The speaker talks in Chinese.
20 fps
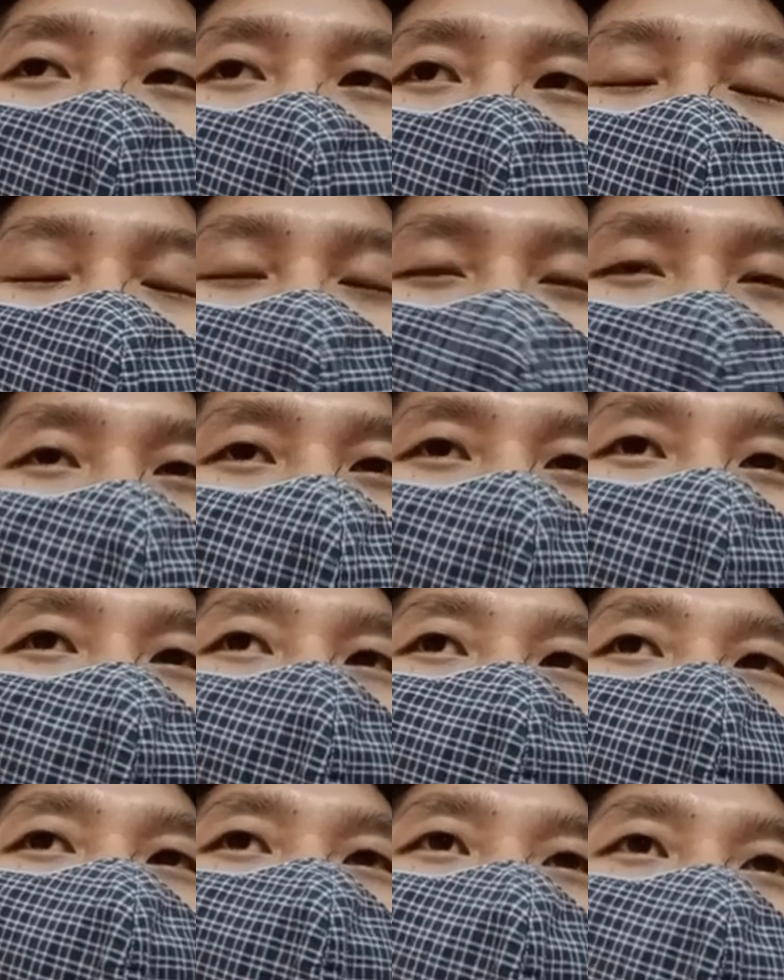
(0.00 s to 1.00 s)
真的
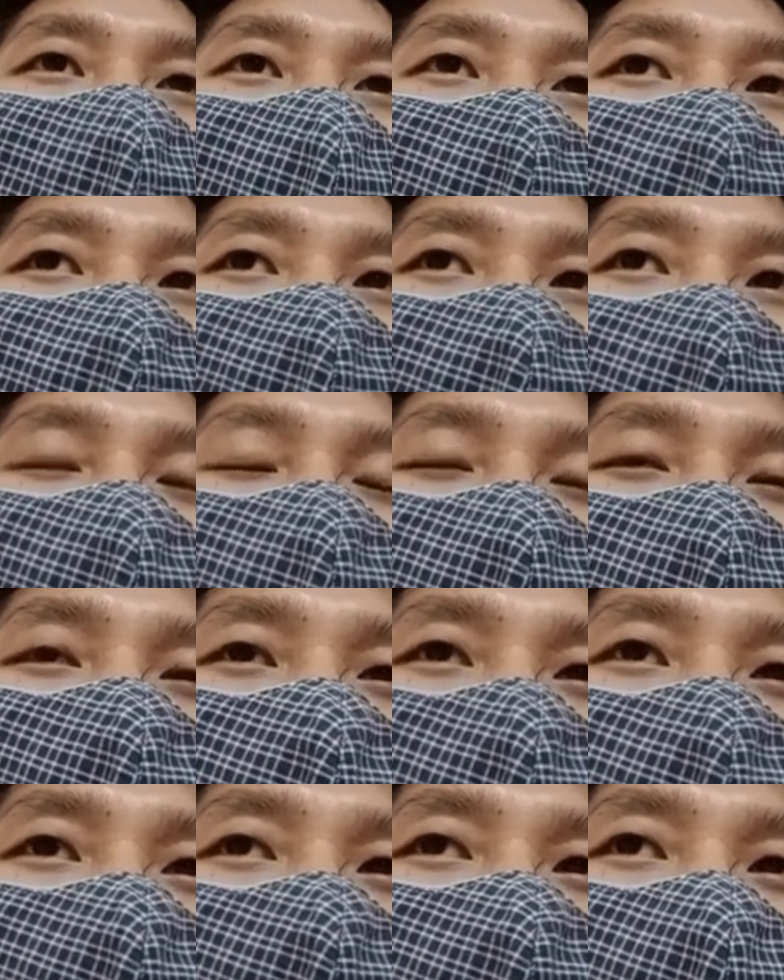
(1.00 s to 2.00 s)
不需要，真的
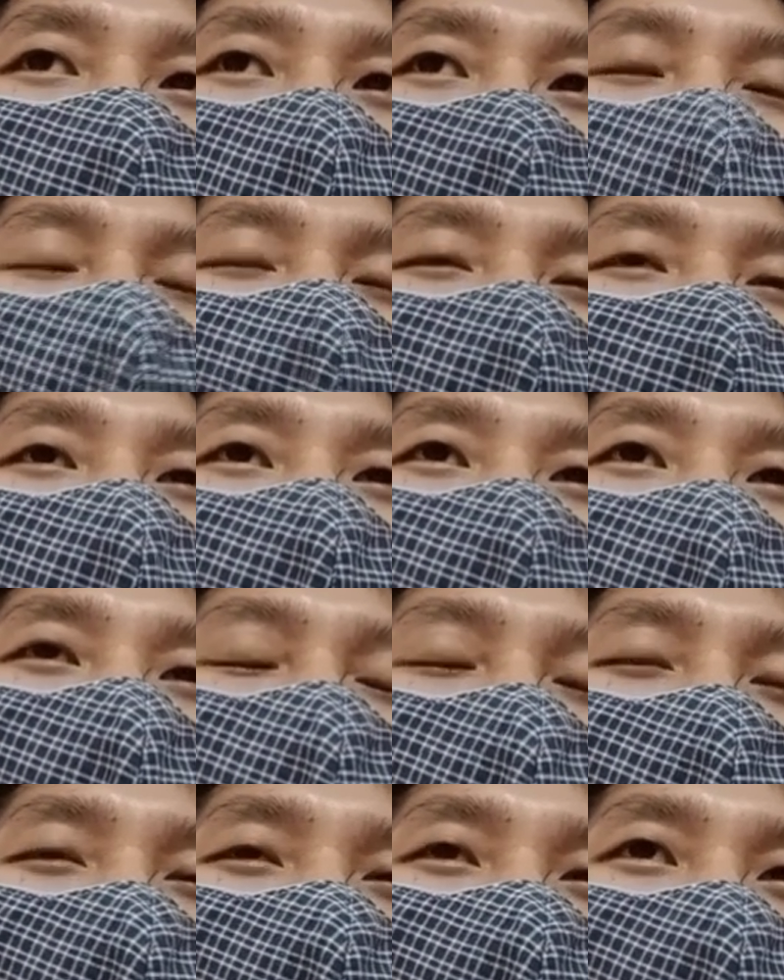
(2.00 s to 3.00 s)
是因为，因为
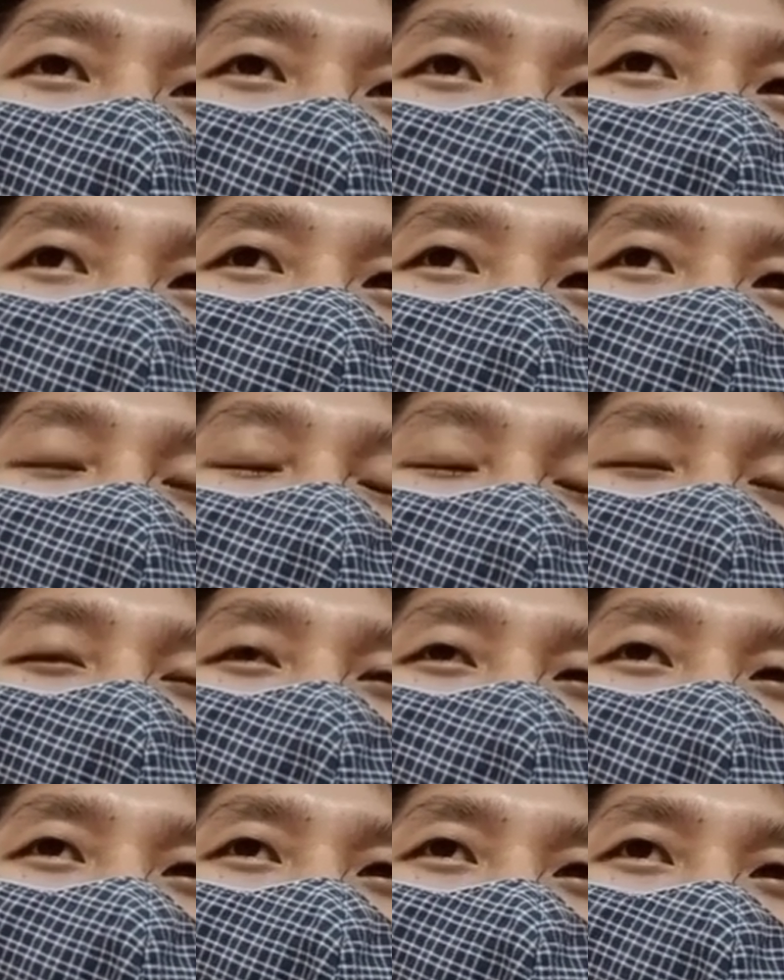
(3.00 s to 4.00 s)
你要懂啊，就是，
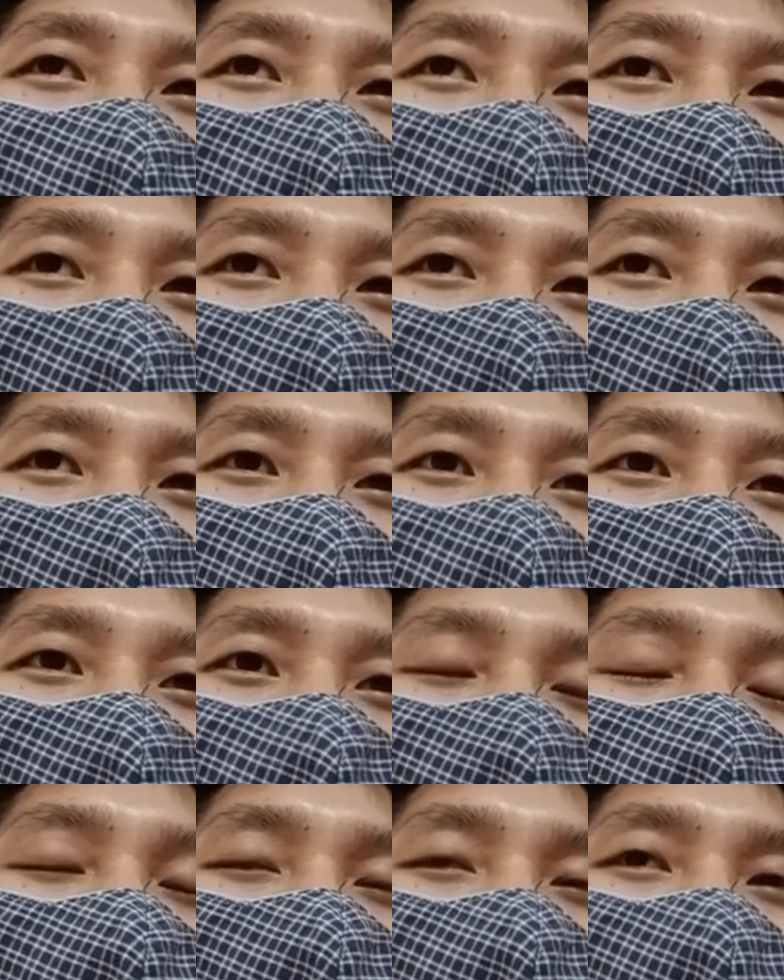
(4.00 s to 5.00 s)
呃，
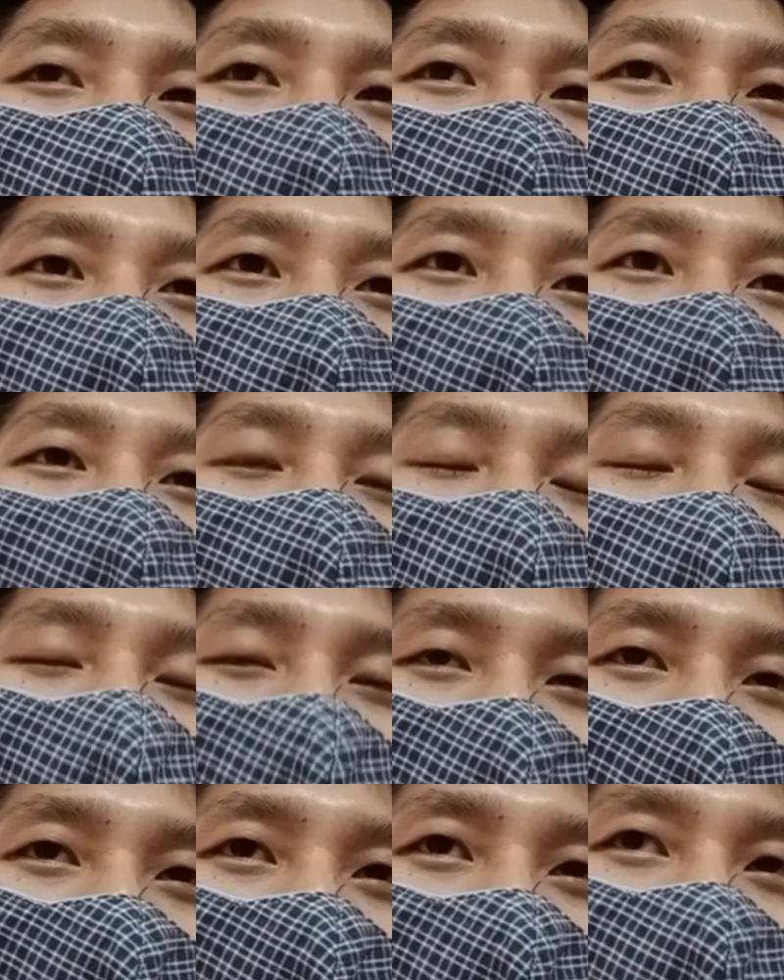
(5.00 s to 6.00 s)
中国
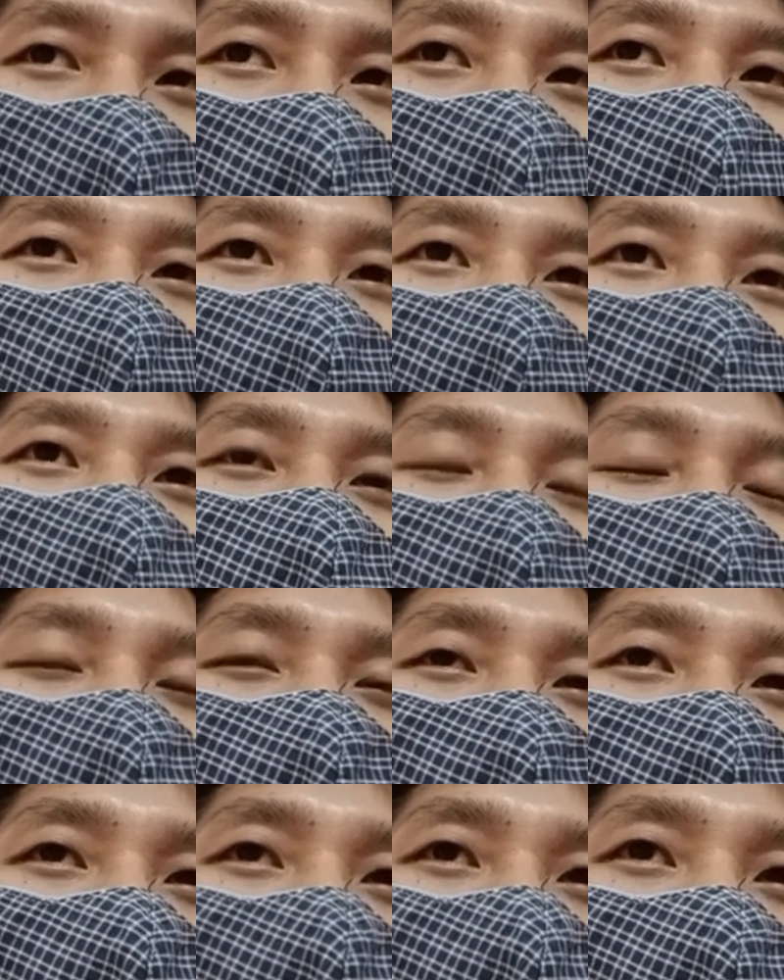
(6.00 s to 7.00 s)
开那个，
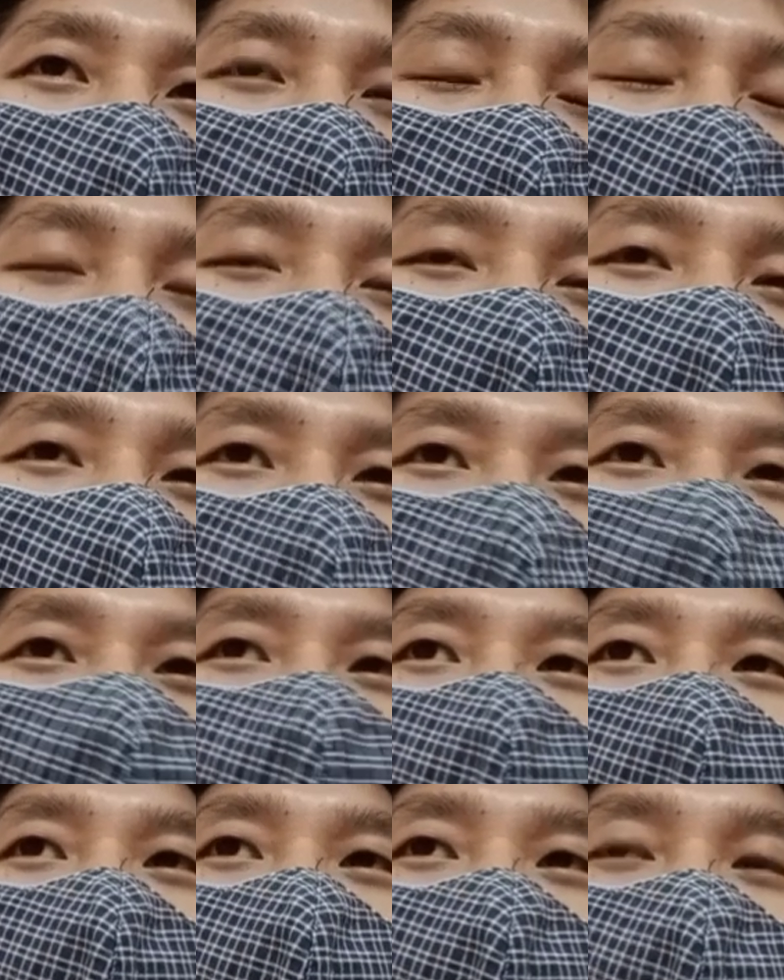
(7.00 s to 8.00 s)
呃，让就
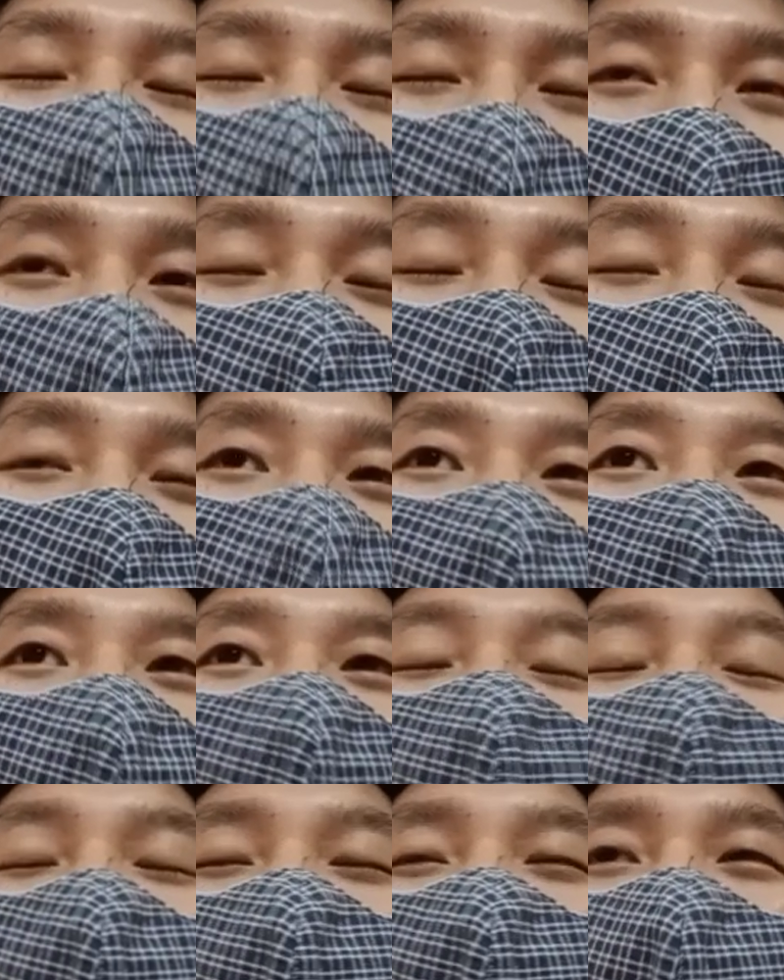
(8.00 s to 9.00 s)
是马来西亚榴莲
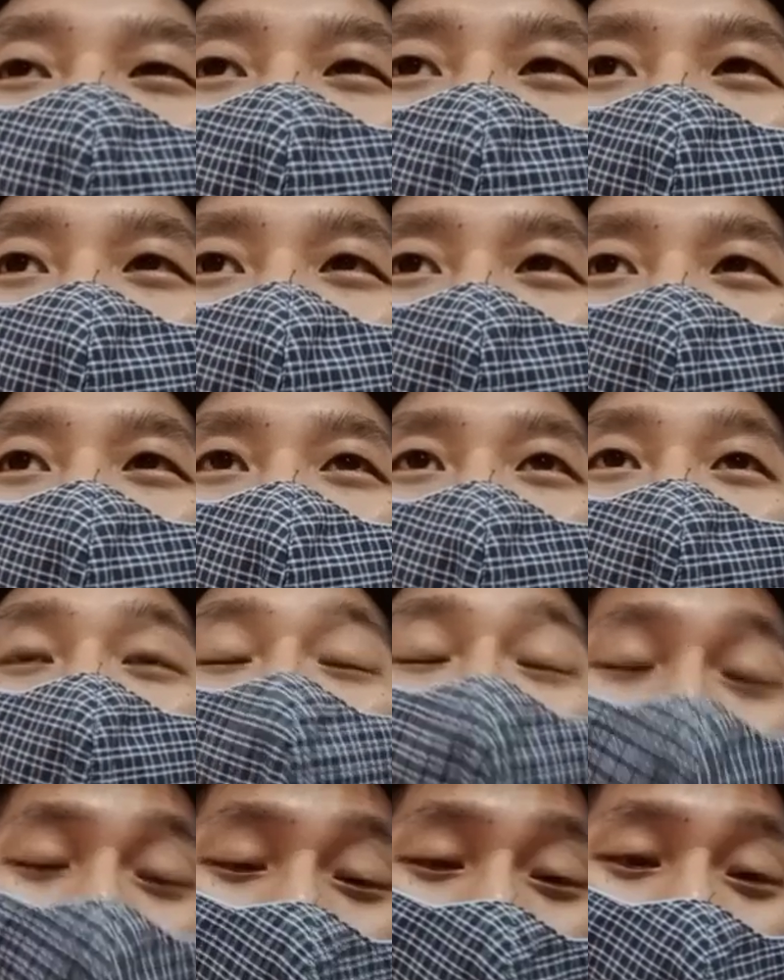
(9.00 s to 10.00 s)
进入
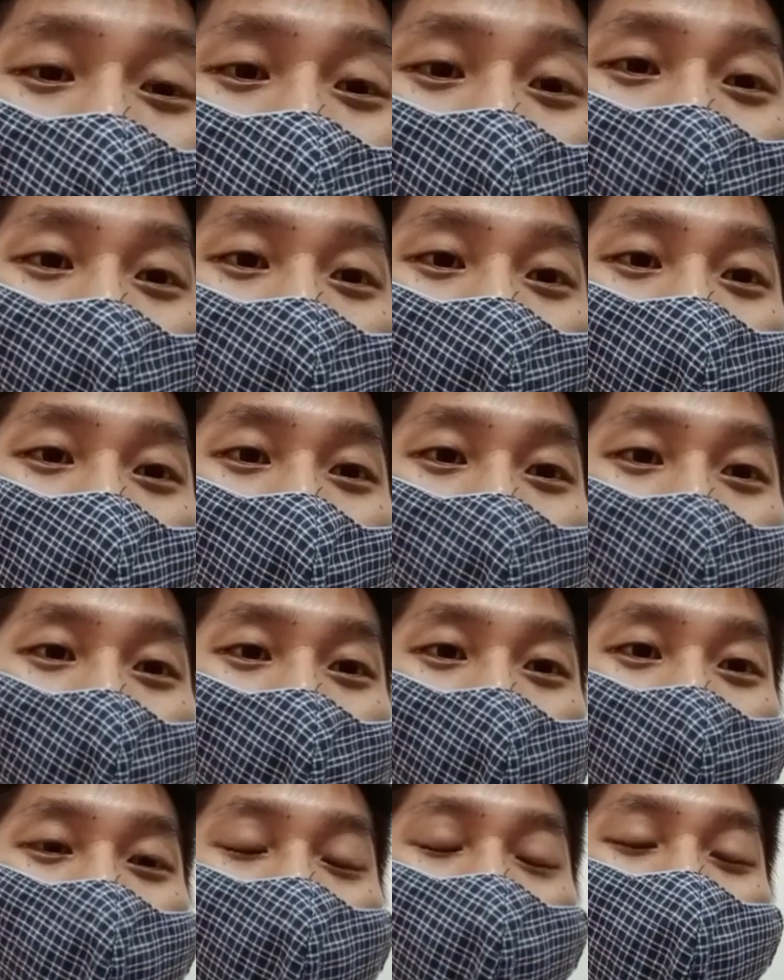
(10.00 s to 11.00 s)
市场，
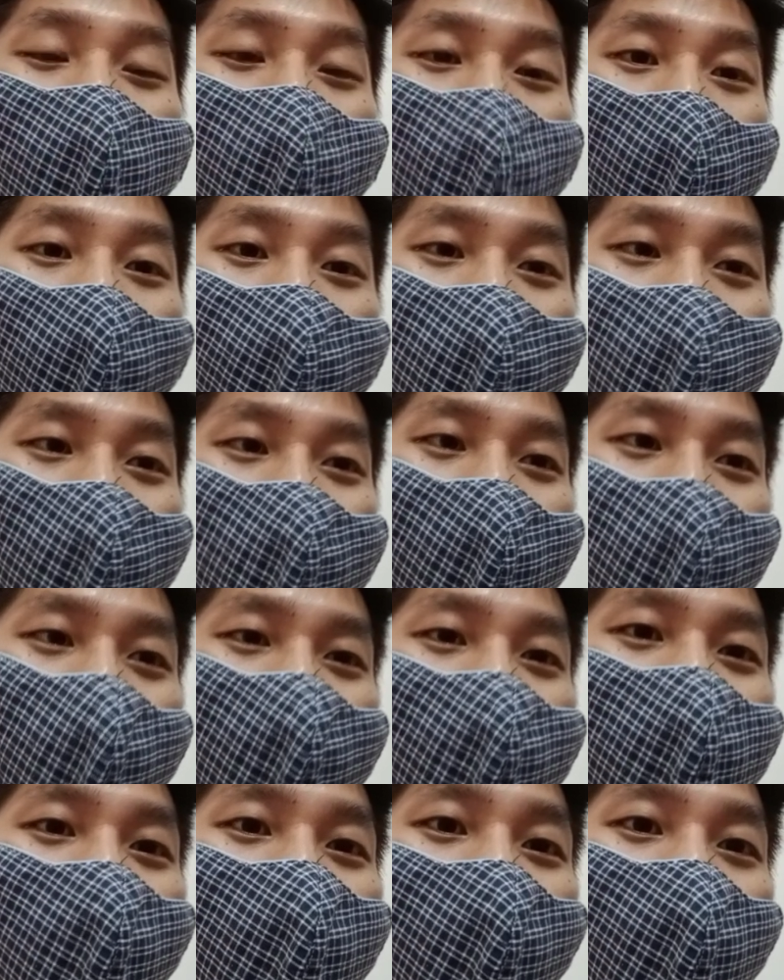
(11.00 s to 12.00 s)
呃，就是中国市场，
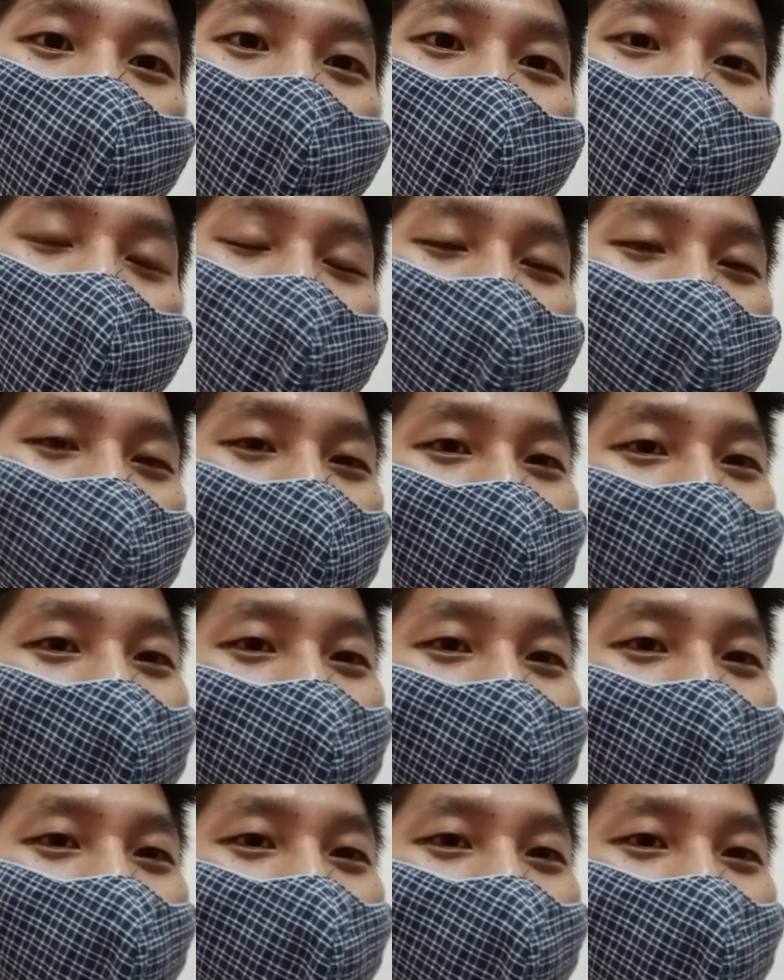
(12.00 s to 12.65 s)
是因为